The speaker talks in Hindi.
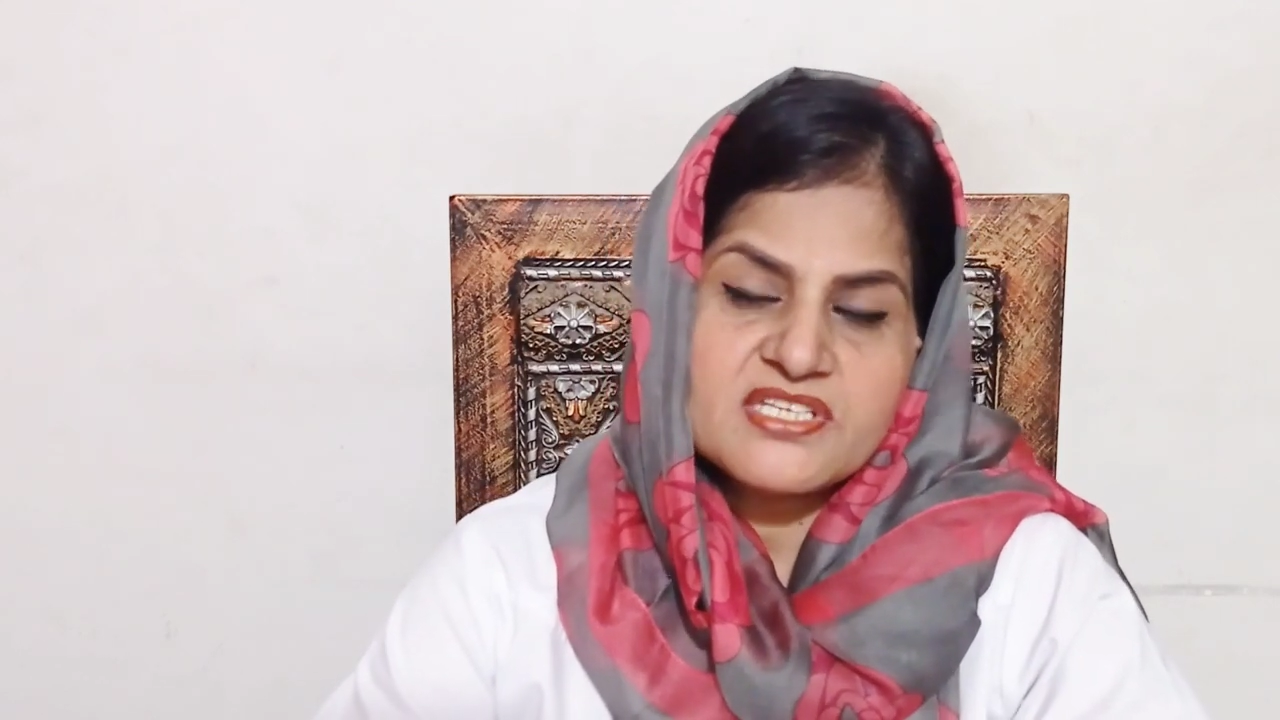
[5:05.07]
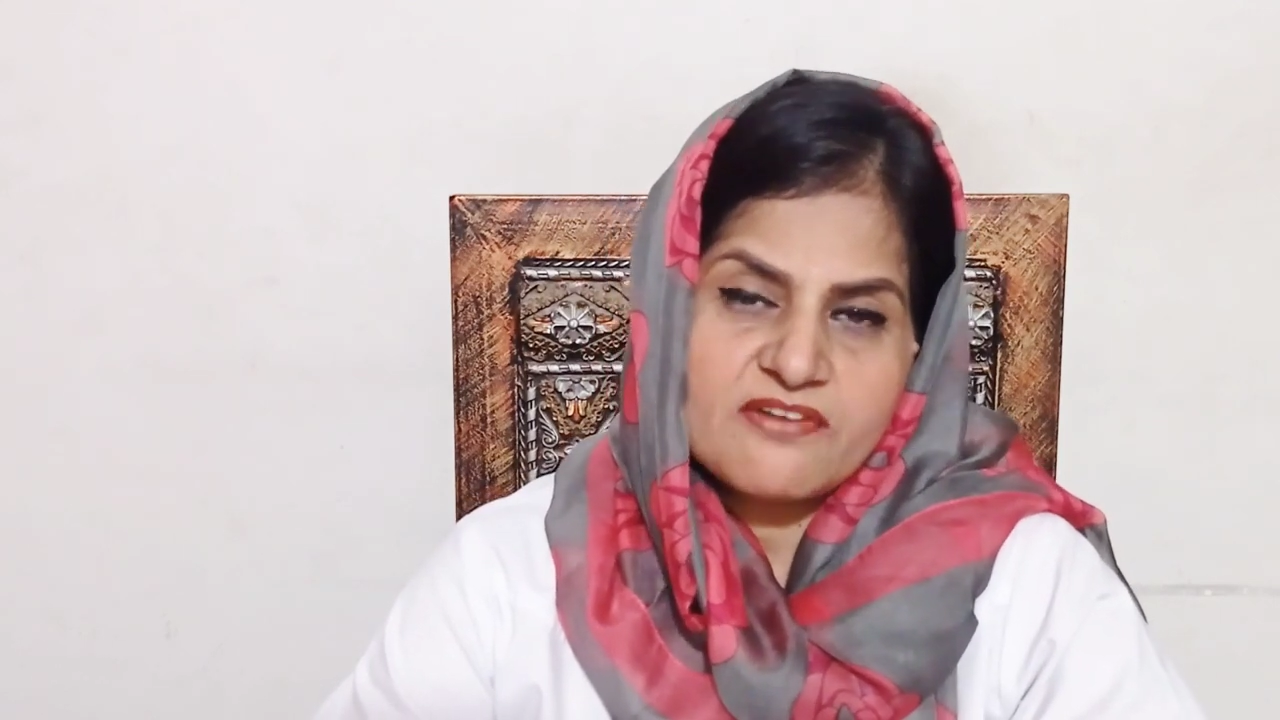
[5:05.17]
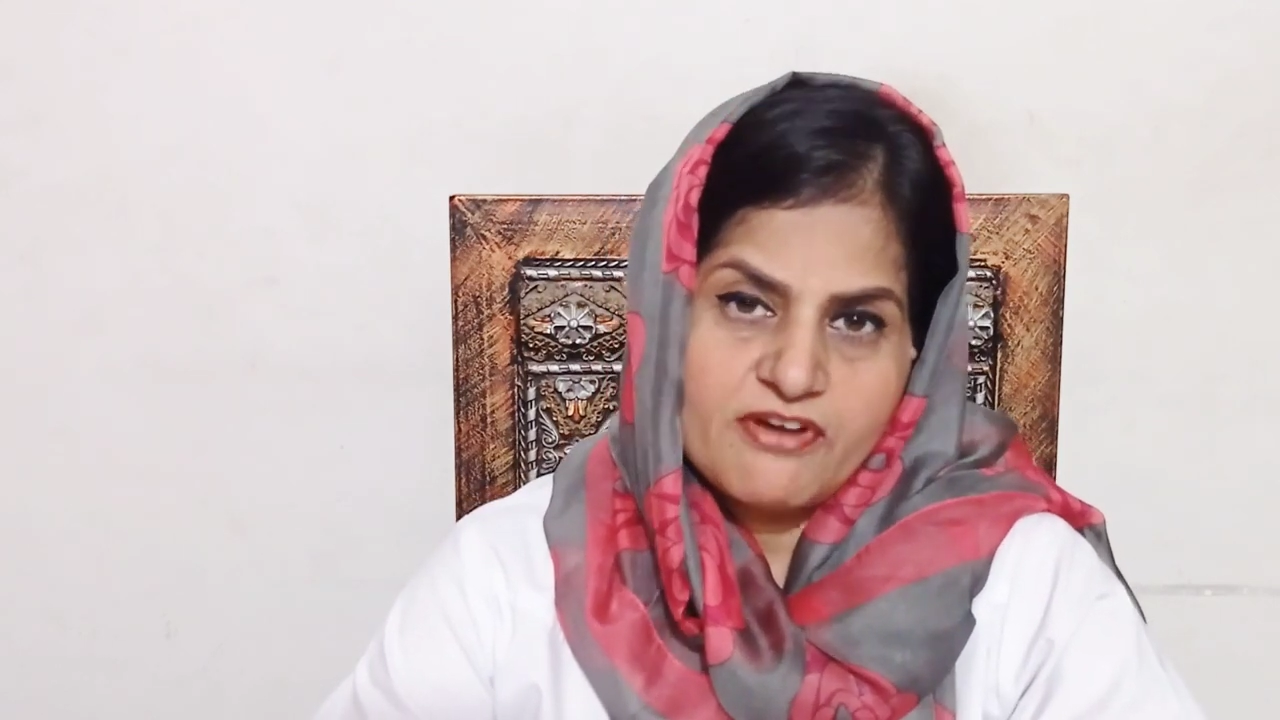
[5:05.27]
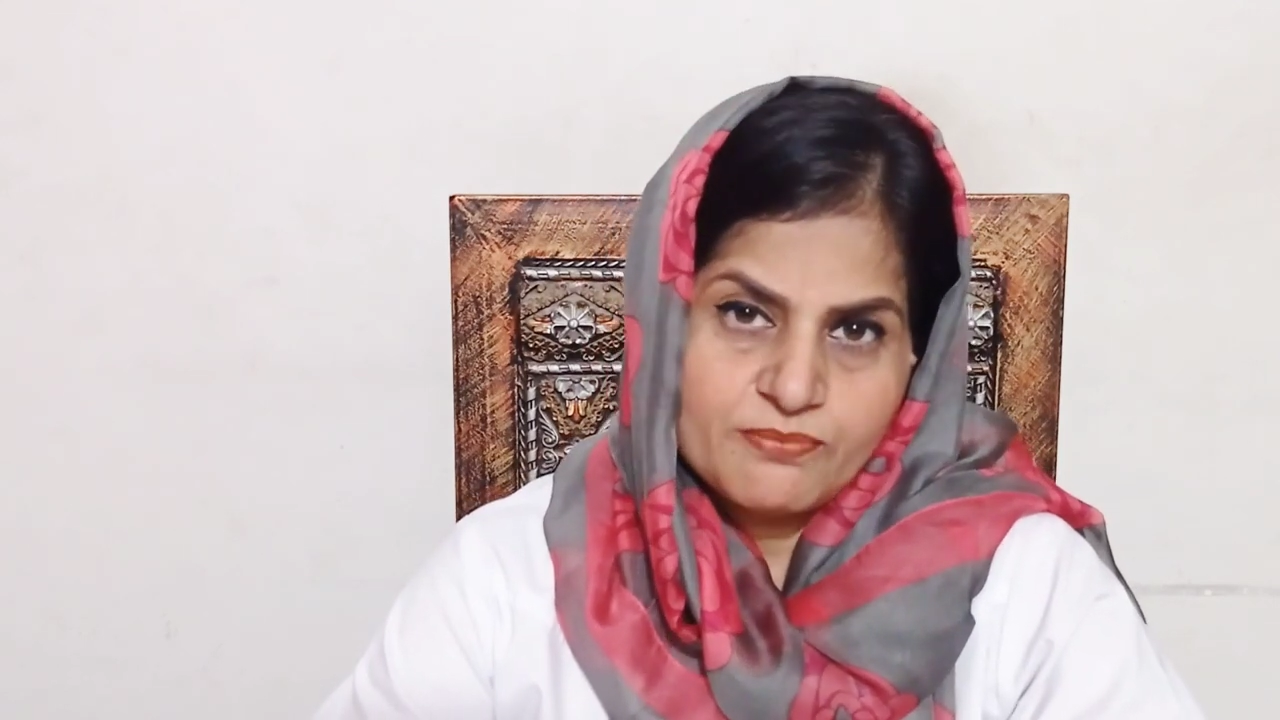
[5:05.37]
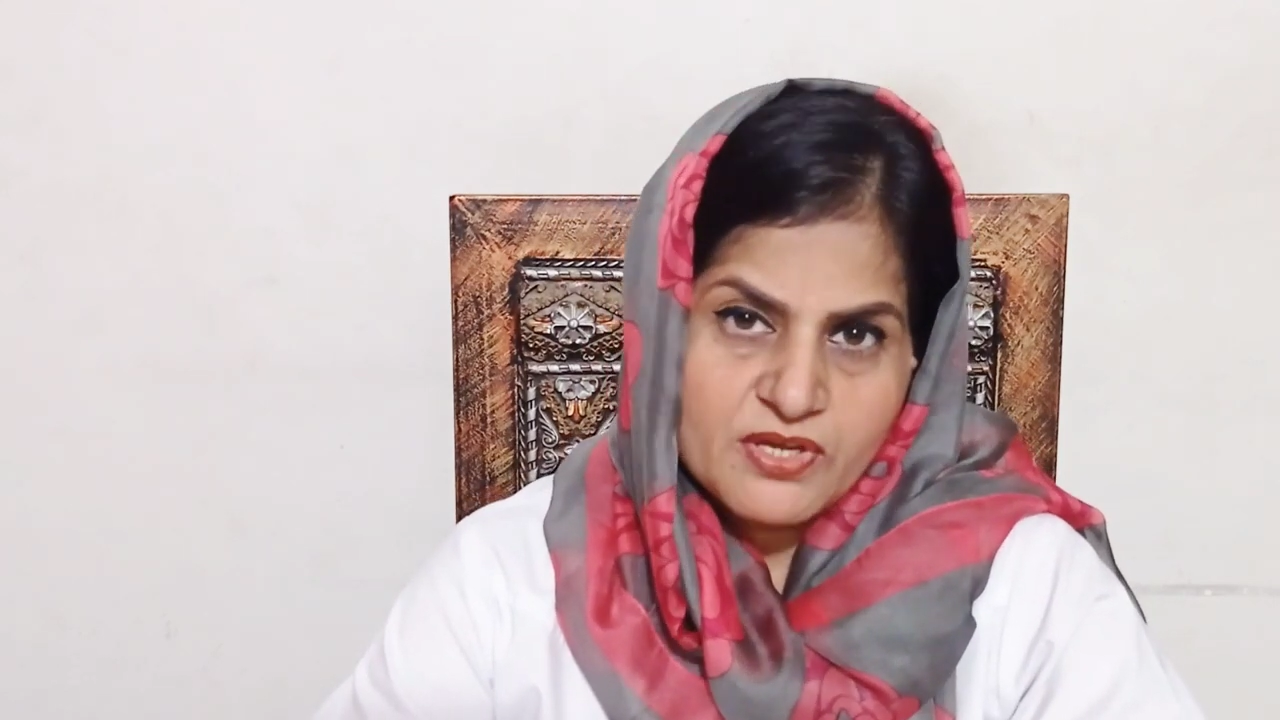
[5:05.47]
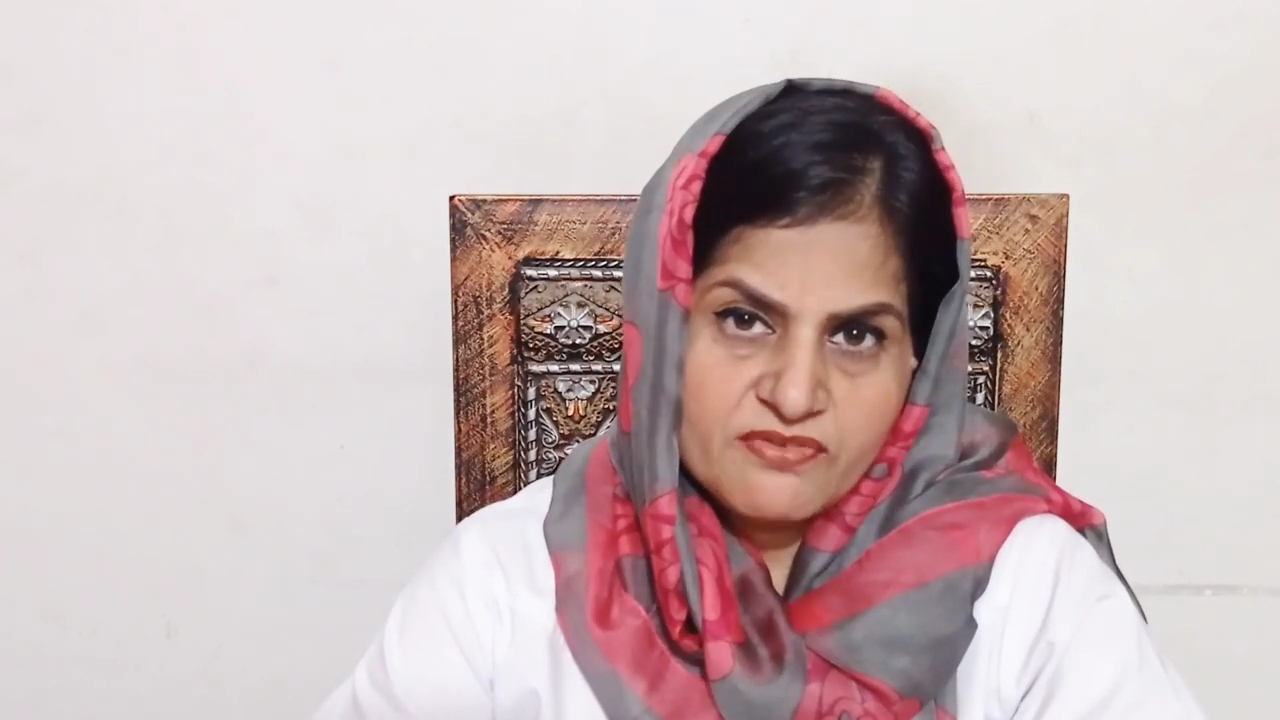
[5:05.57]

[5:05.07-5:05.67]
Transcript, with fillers: सिर्फ आपकी